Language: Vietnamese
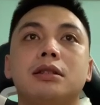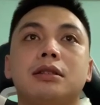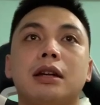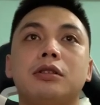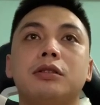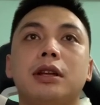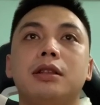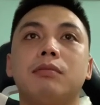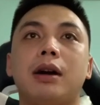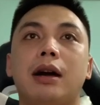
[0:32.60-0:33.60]
Sancho chính
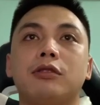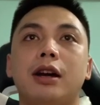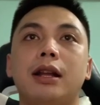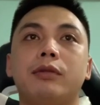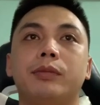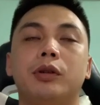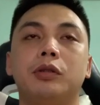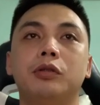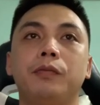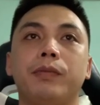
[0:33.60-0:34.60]
thức mặc áo số 25 ở
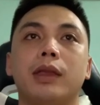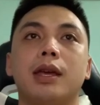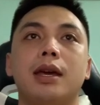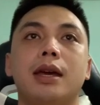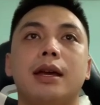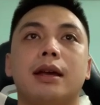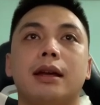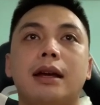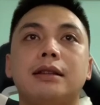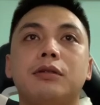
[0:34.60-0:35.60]
MU.
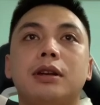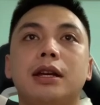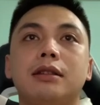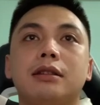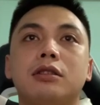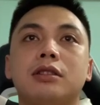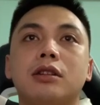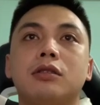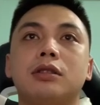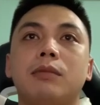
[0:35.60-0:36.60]
Ngay sau khi Jadon
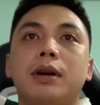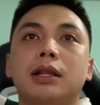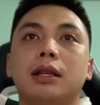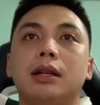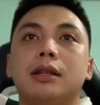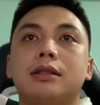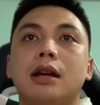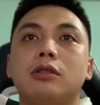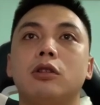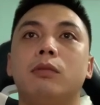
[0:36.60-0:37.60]
Sancho ra mắt,
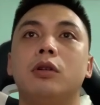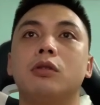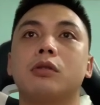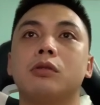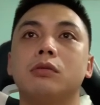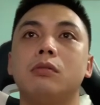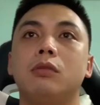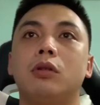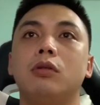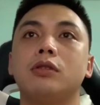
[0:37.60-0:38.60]
trang chủ MU cũng công
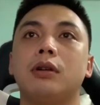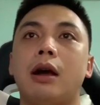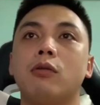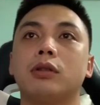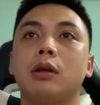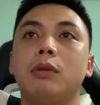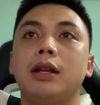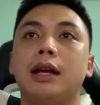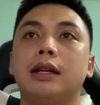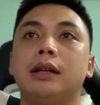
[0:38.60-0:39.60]
bố luôn số áo của tân binh
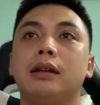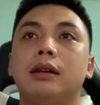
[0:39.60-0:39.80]
này.